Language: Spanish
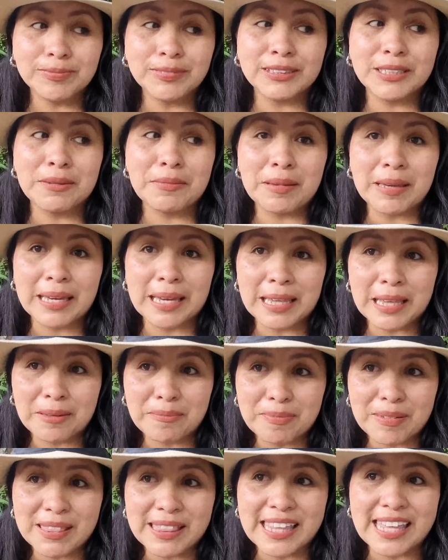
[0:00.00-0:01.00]
Se me queda
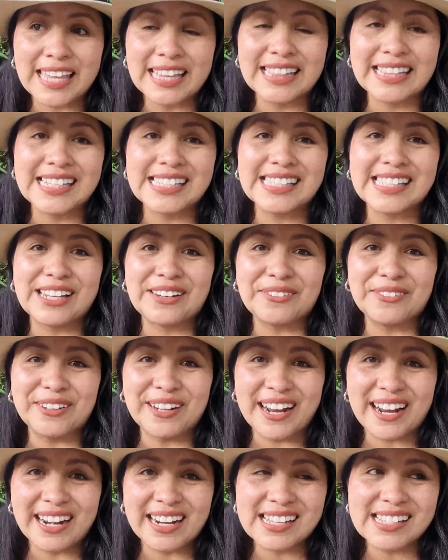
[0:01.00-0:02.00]
pendiente este
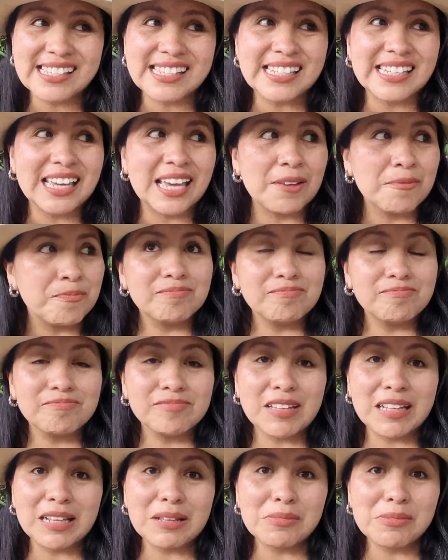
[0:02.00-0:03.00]
lugar, así que
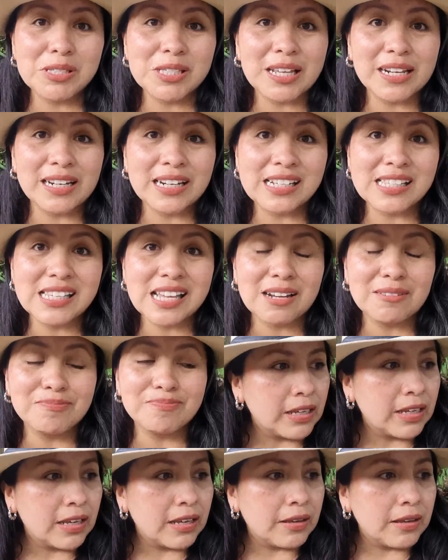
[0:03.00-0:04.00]
tenemos que regresar.
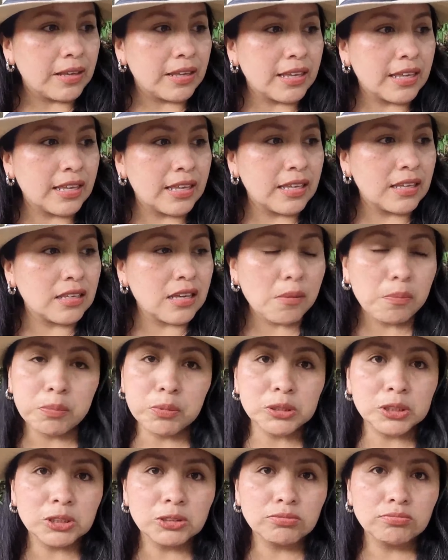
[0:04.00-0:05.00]
Y ya,
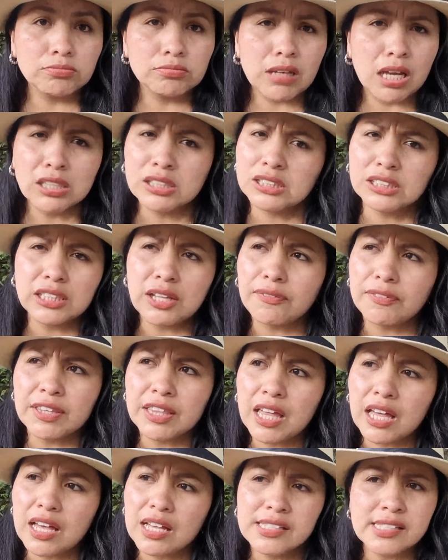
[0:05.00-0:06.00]
pues, así es la
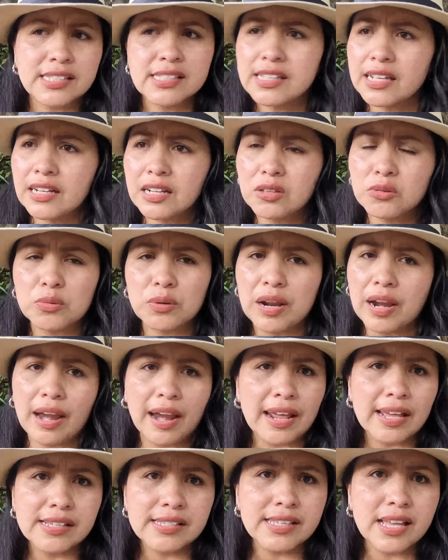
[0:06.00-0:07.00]
vida, así es la
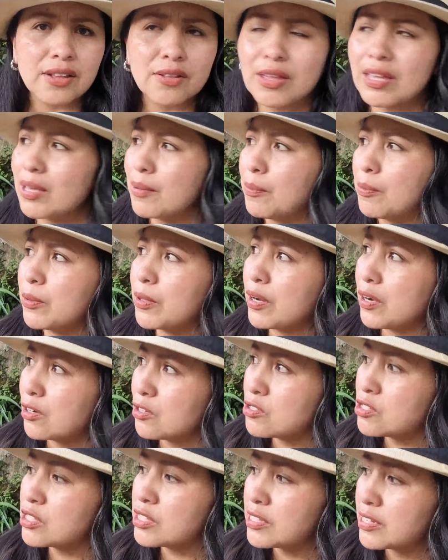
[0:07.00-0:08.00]
naturaleza, no hay que
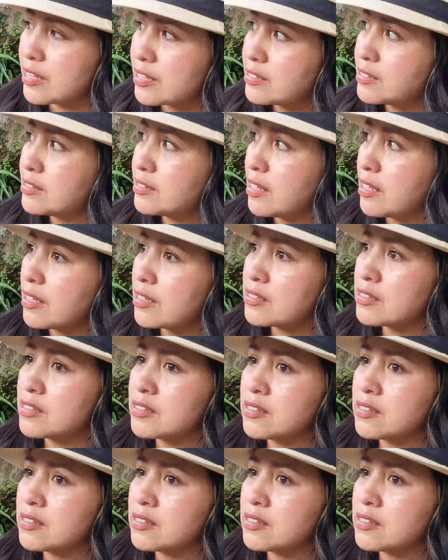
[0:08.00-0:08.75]
ponernos tristes.